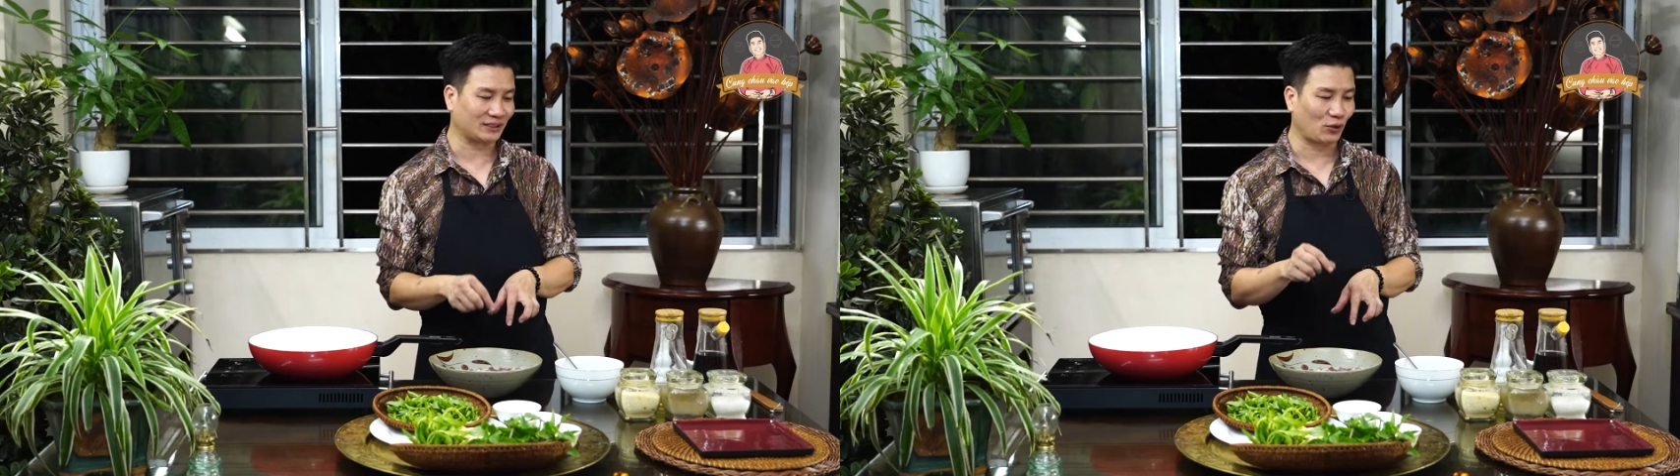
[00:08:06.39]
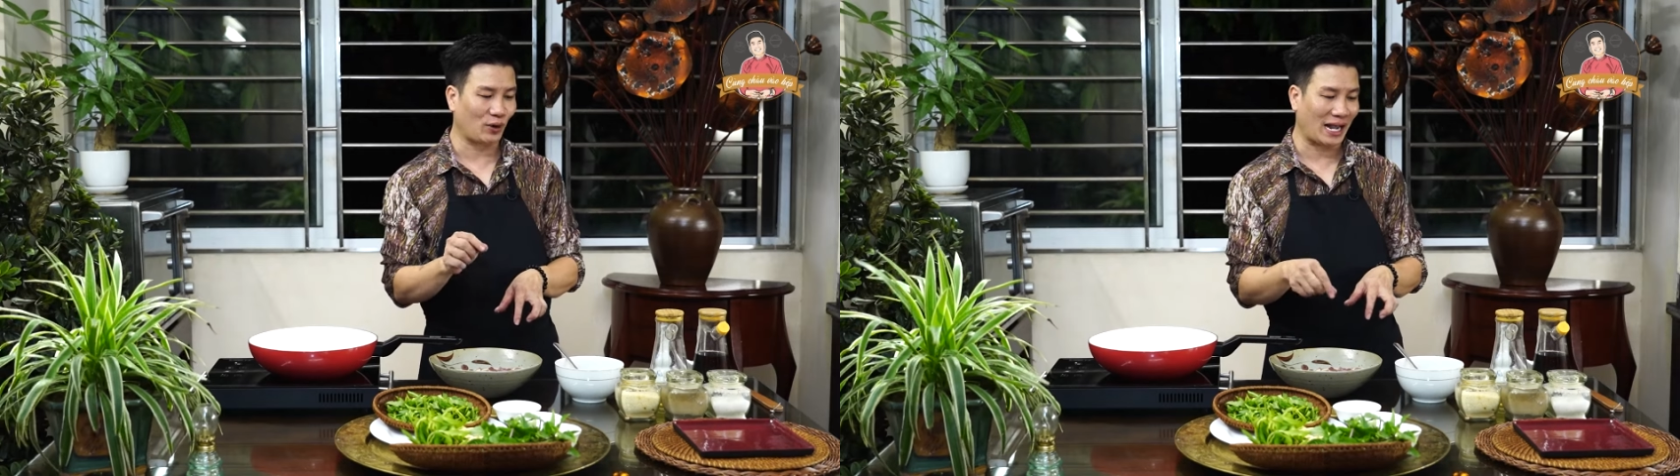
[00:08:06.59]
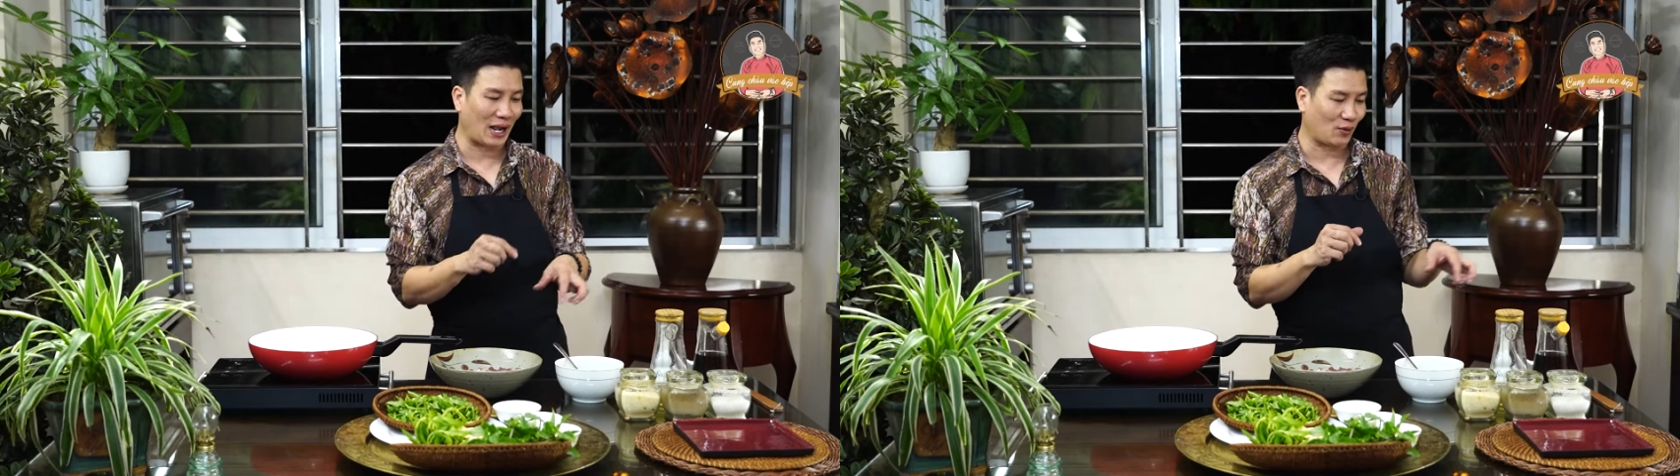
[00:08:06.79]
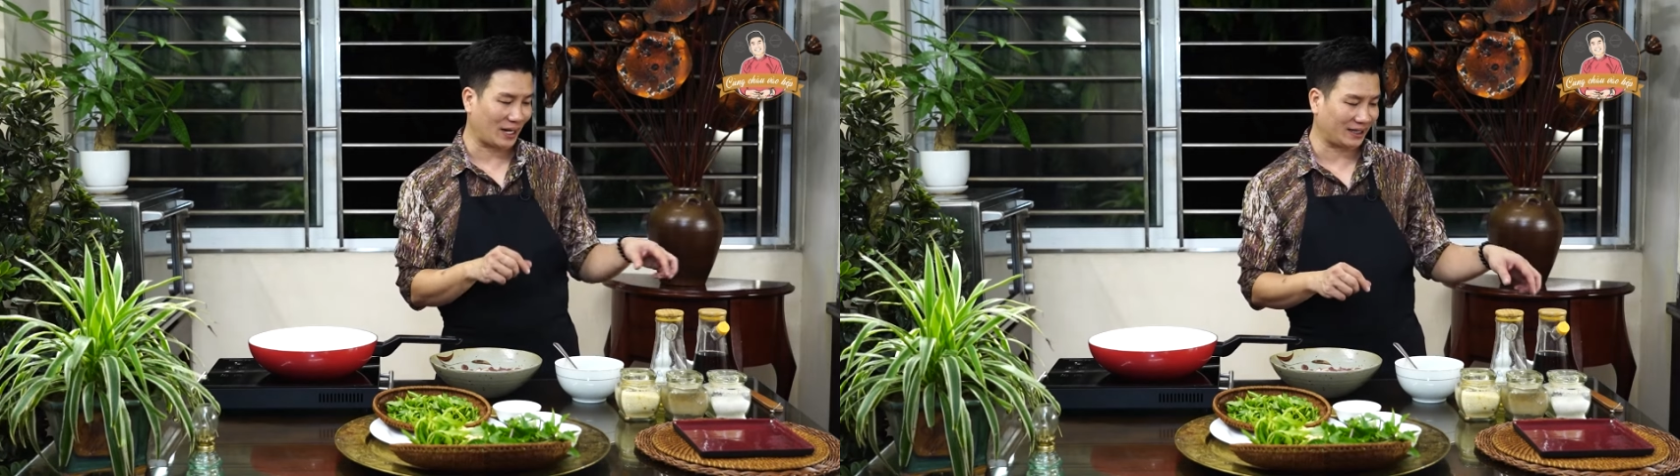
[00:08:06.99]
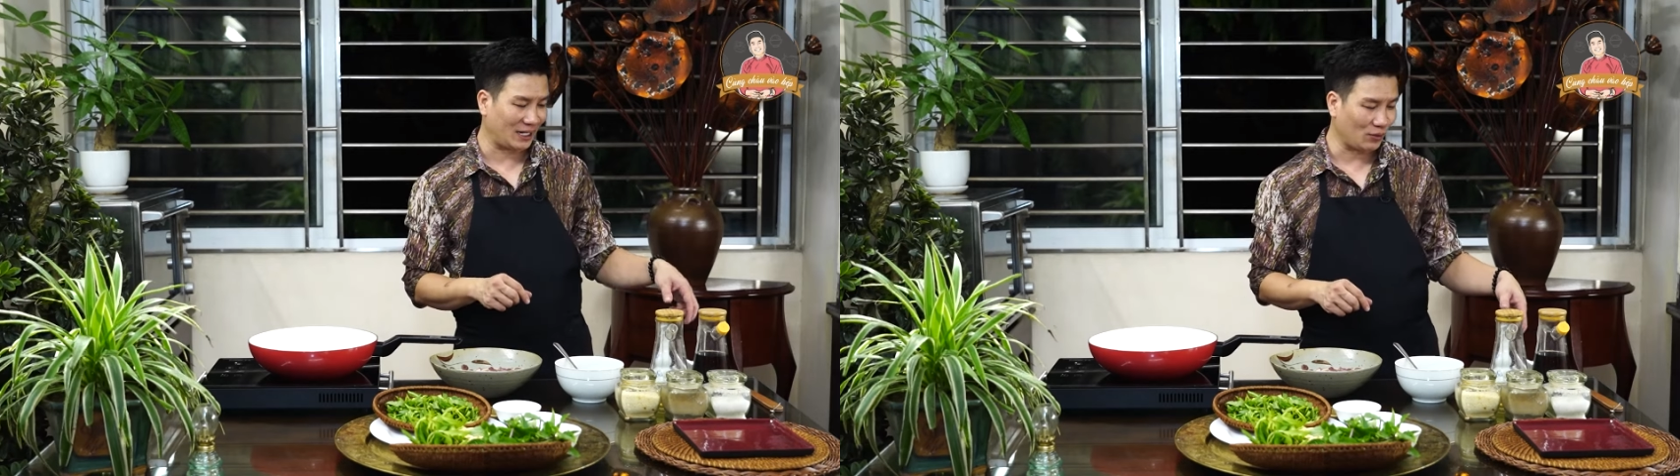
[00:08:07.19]
dầu hào
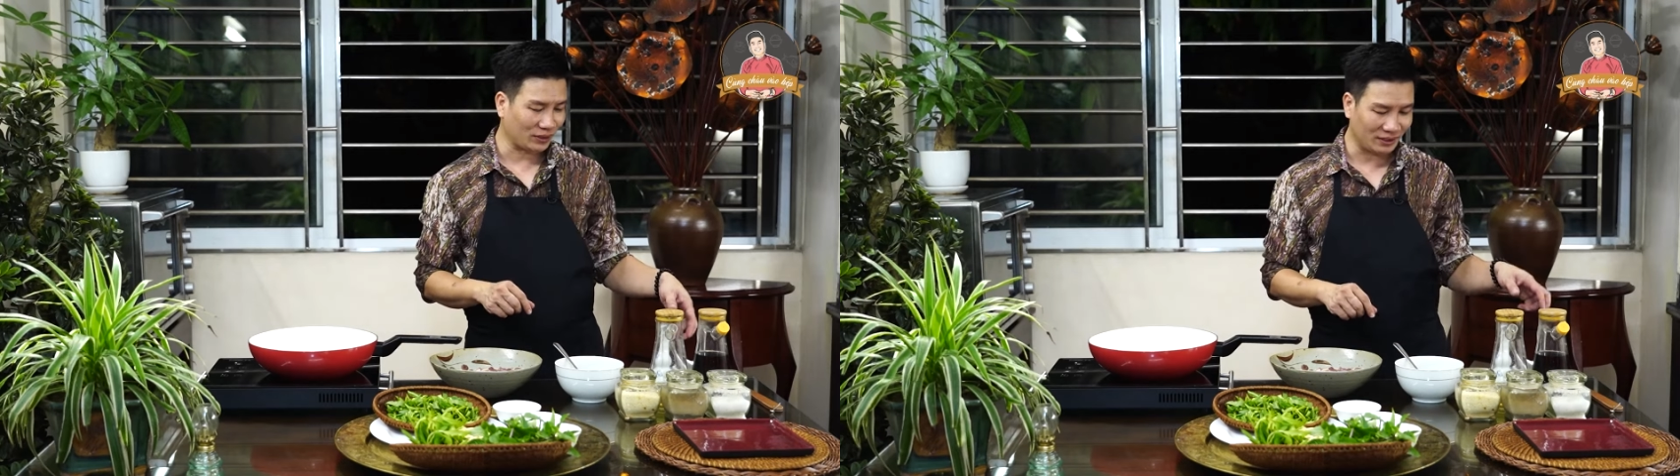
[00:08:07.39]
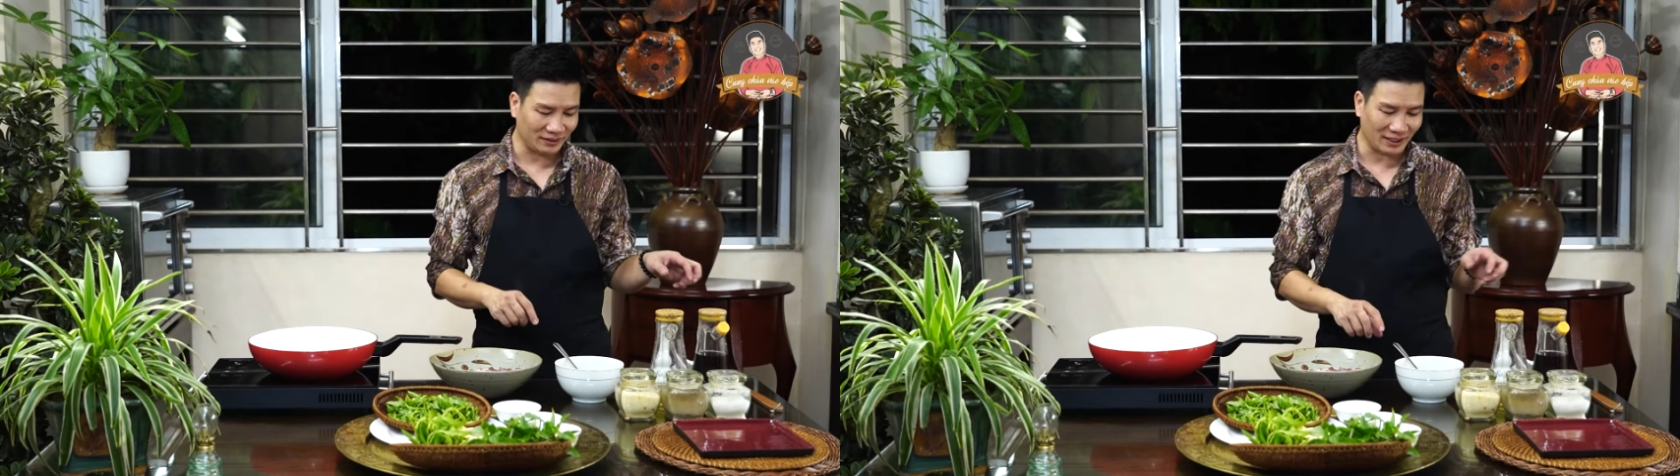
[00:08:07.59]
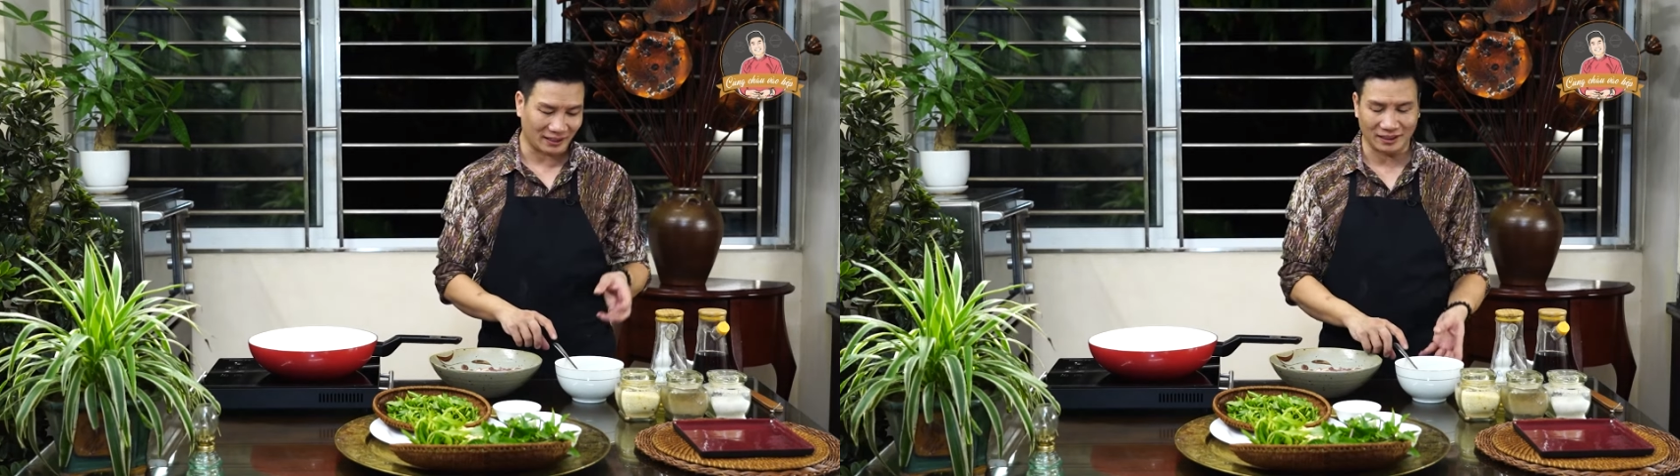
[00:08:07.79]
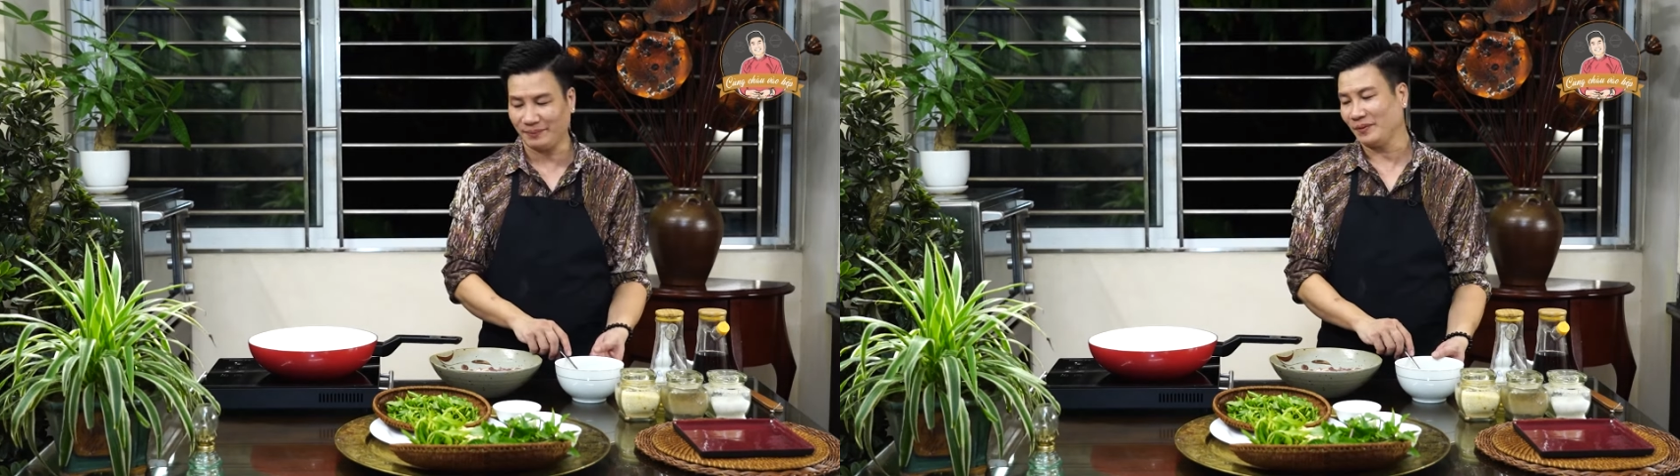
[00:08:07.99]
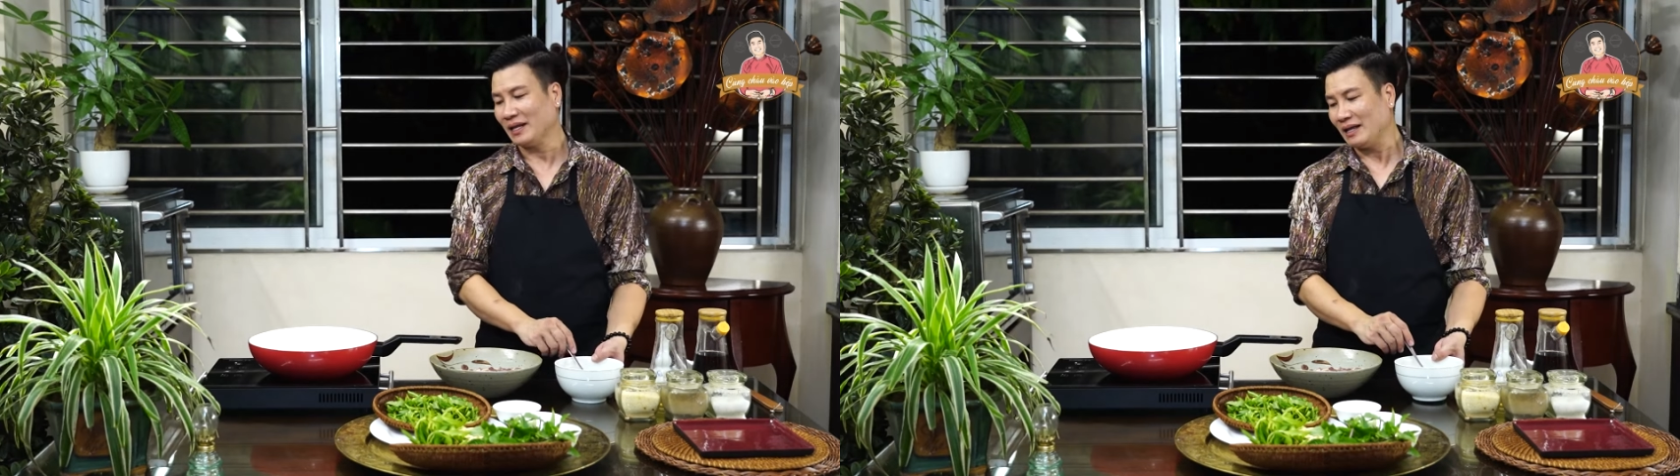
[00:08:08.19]
hạt tiêu các thứ rất là thơm